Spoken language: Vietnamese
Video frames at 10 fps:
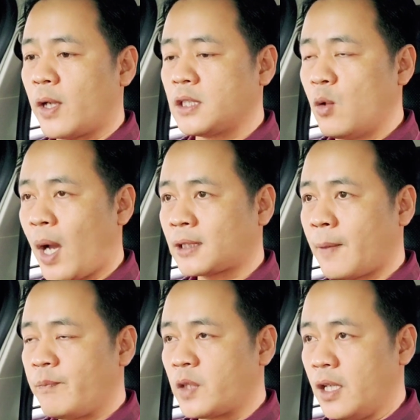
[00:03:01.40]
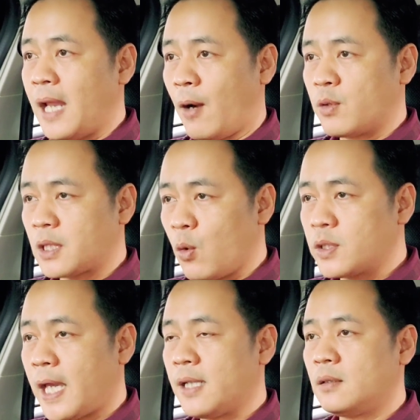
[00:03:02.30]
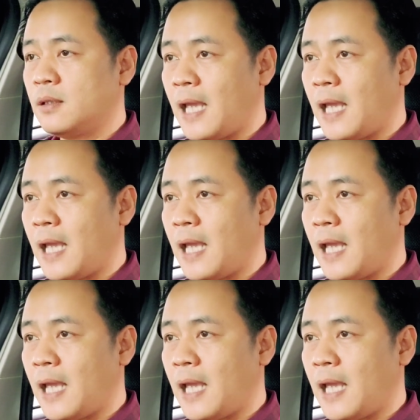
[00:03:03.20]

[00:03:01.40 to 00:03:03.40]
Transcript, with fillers: cái sự quan tâm chỉ đạo sâu sát,